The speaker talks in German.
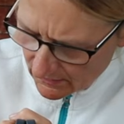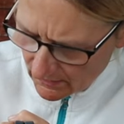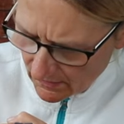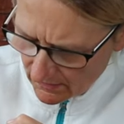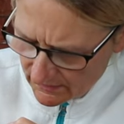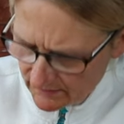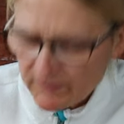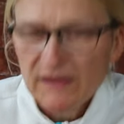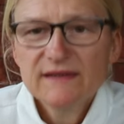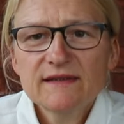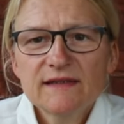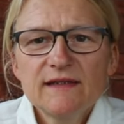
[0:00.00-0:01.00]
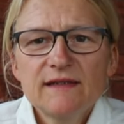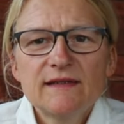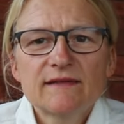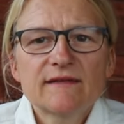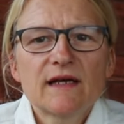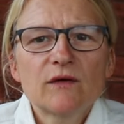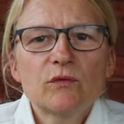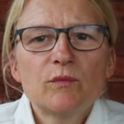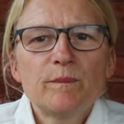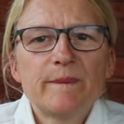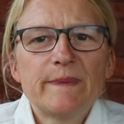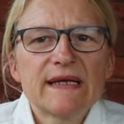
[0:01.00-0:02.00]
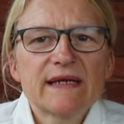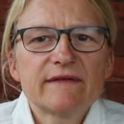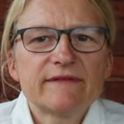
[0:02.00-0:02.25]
Ja, die Batterie, das Akku-Pack,